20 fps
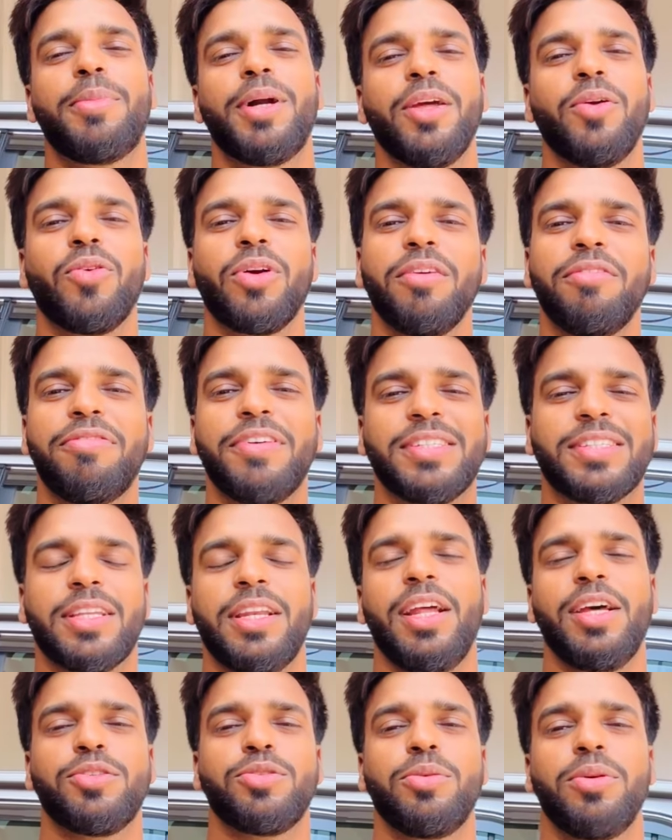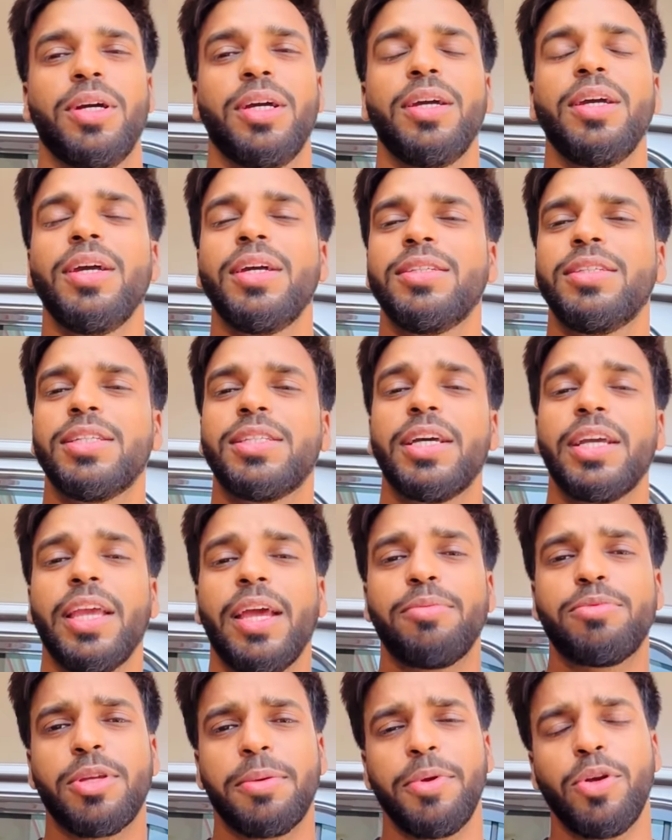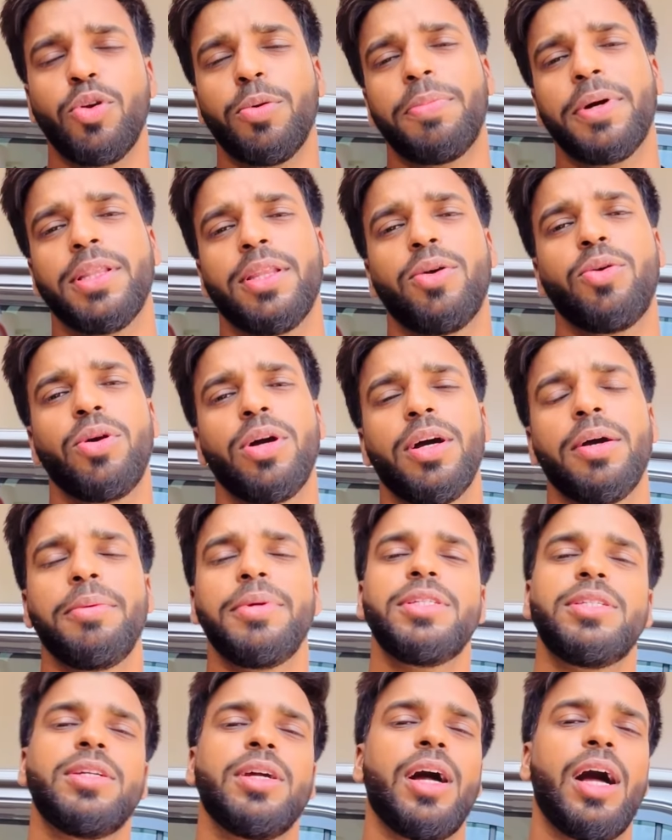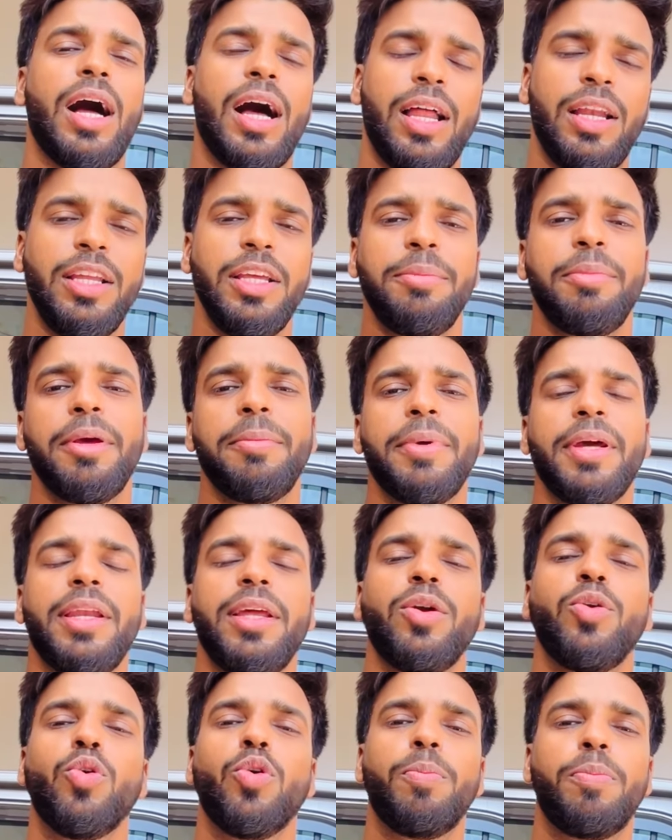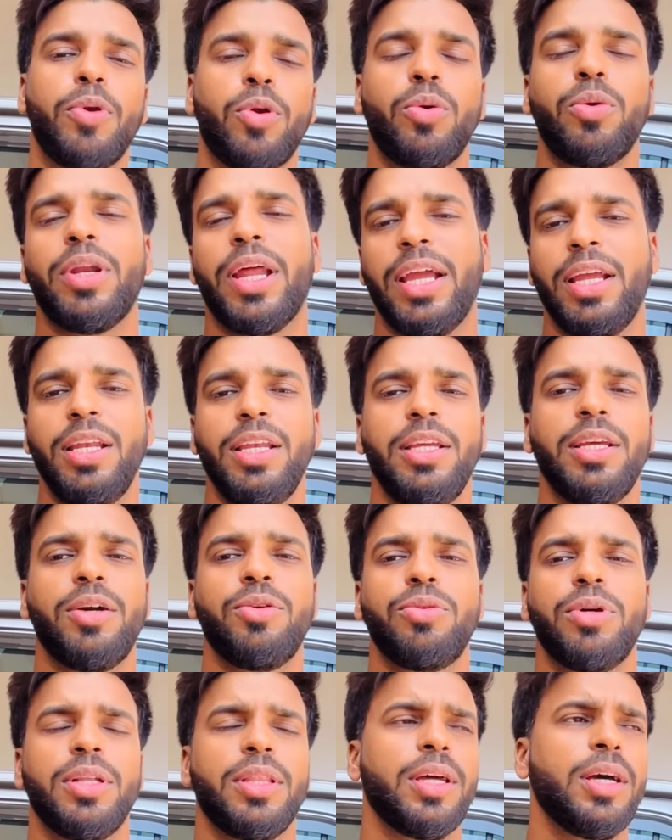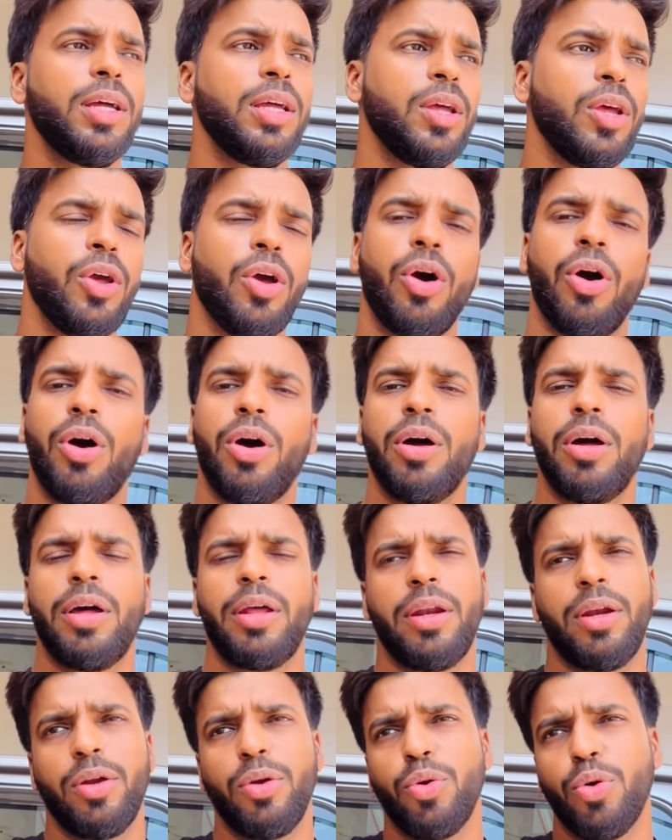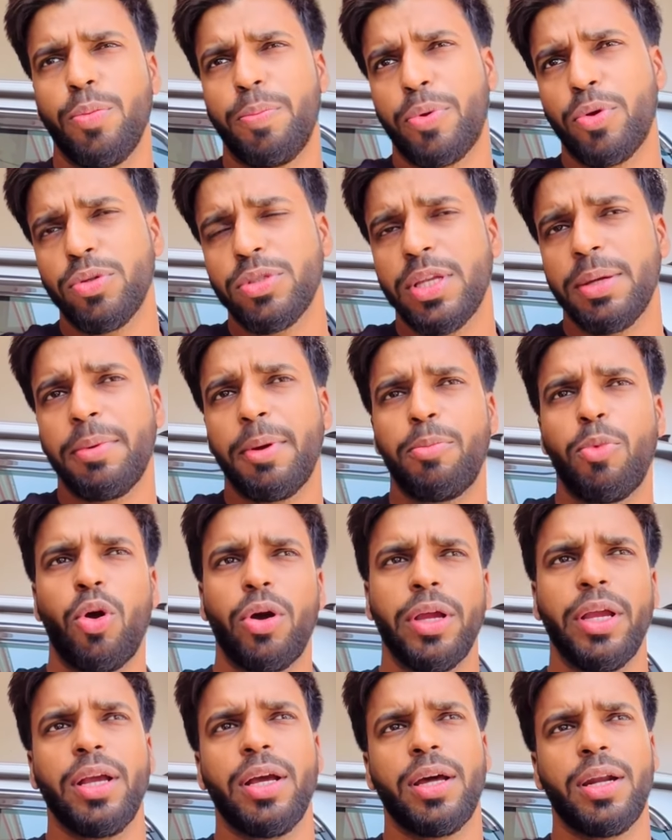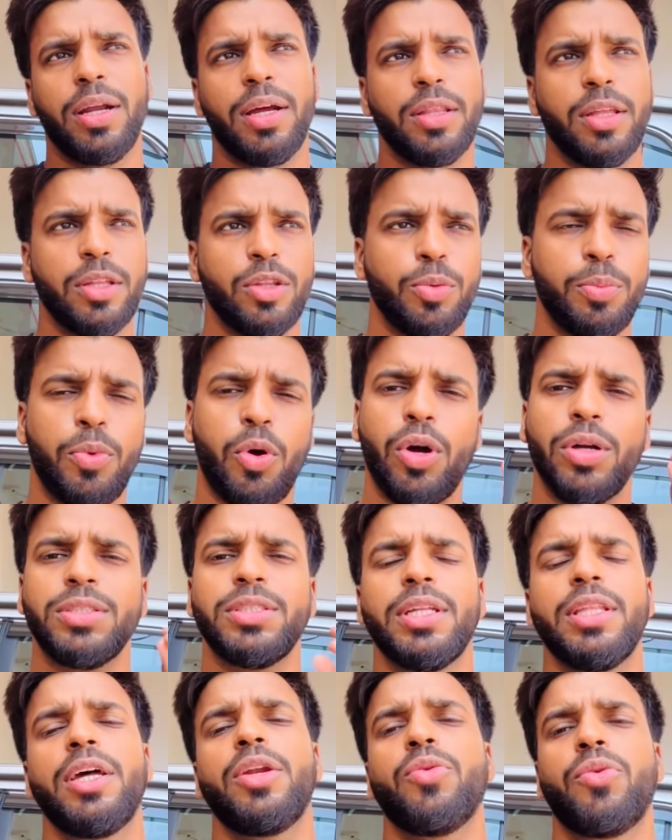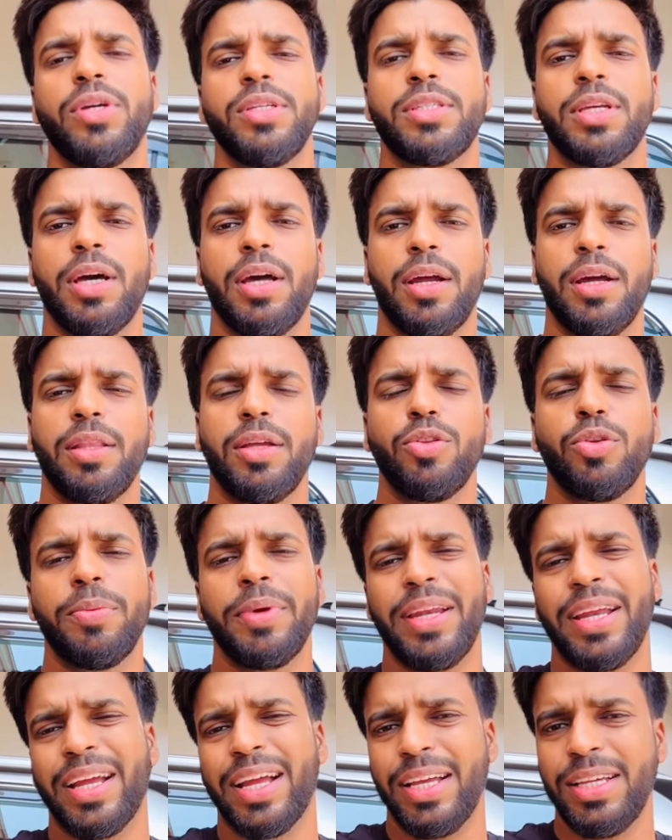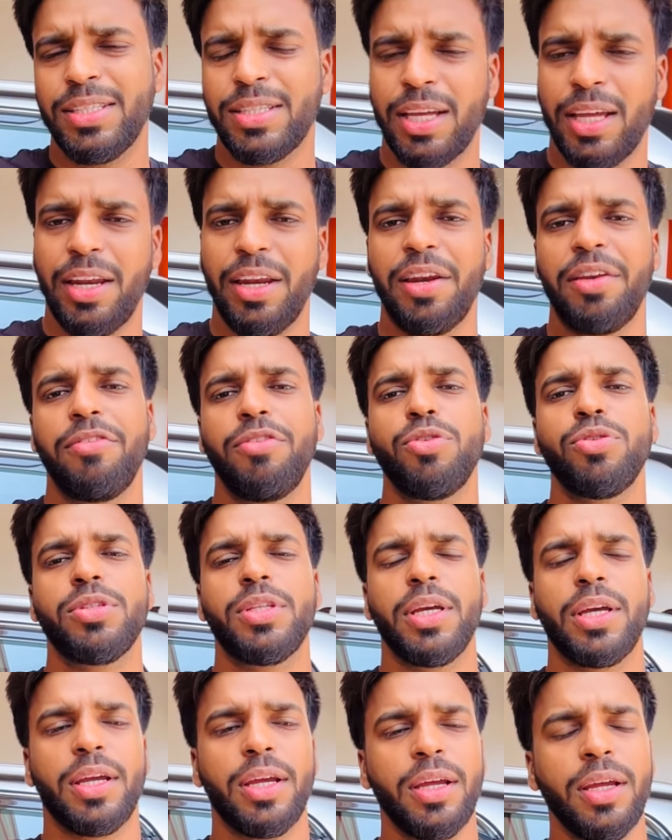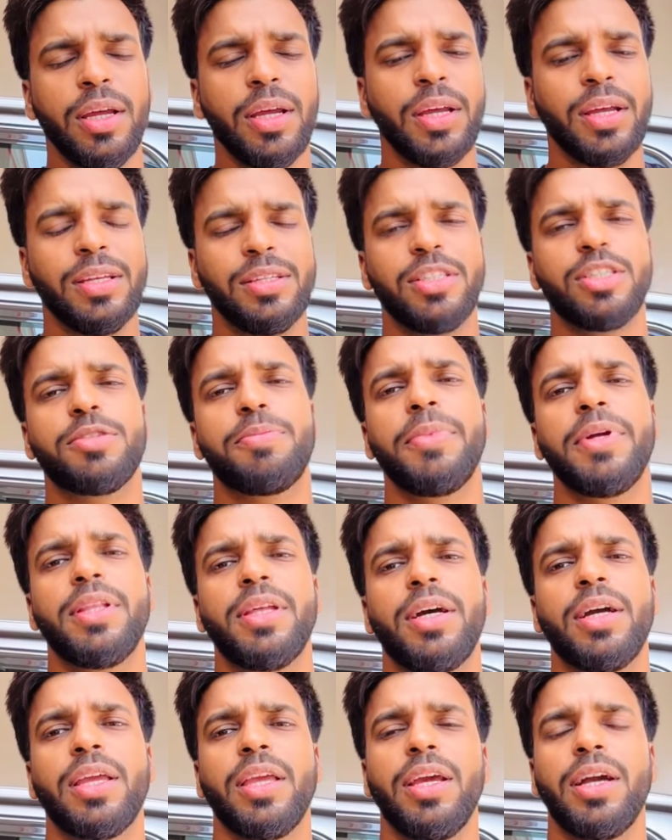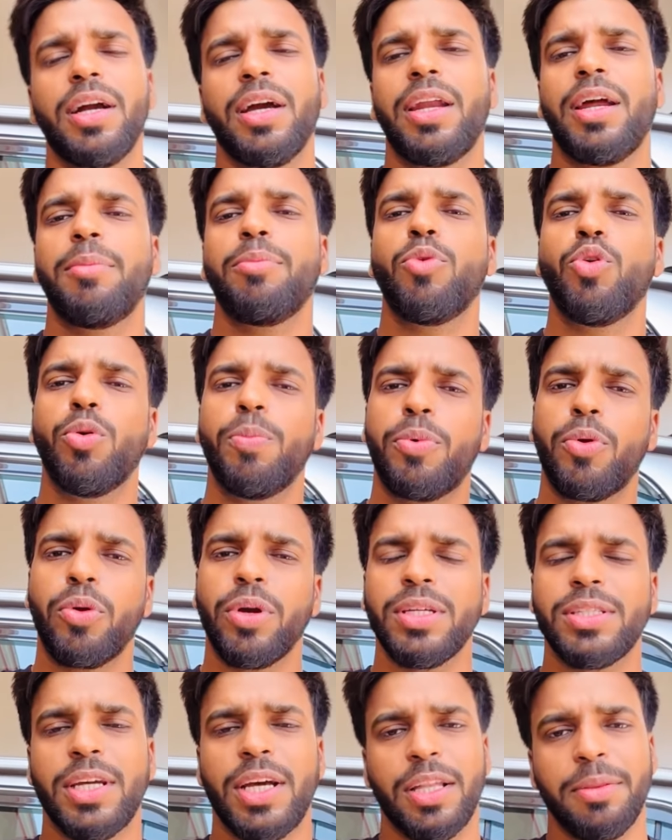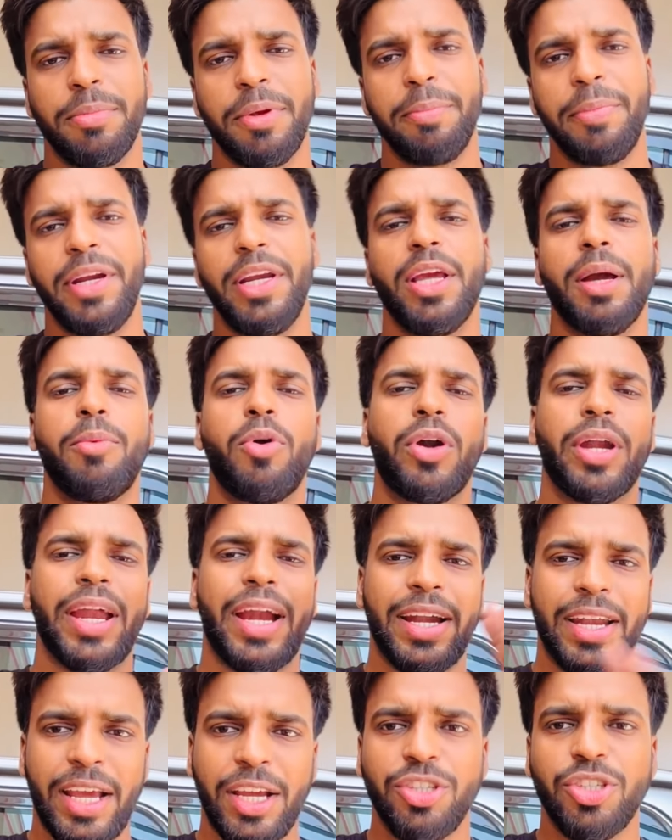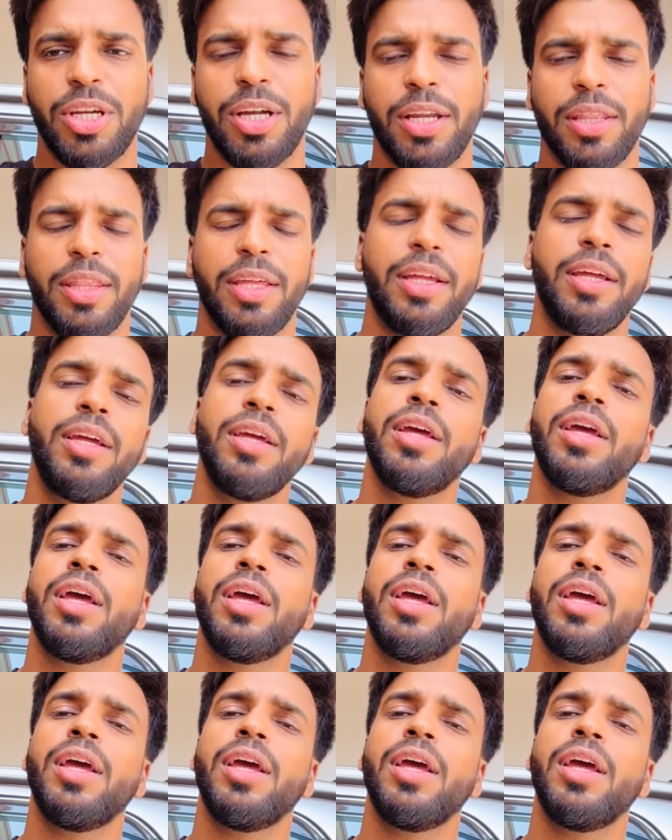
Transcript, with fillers: बड़े होंगे फर्स्ट क्लास होंगे जैसा कि आप सभी को पता होगा अभी हाल ही में मैंने गोप्रो नाइन लिया हुआ था और गोप्रो से मैं ब्लॉगिंग कर रहा था तो बहुत ज़्यादा नॉइस आ रहा था तो मैंने कई सारे रिव्यूज़ देखे जिसमें था कि अगर आप गोप्रो के साथ में मीडिया मॉड अटैच करते हैं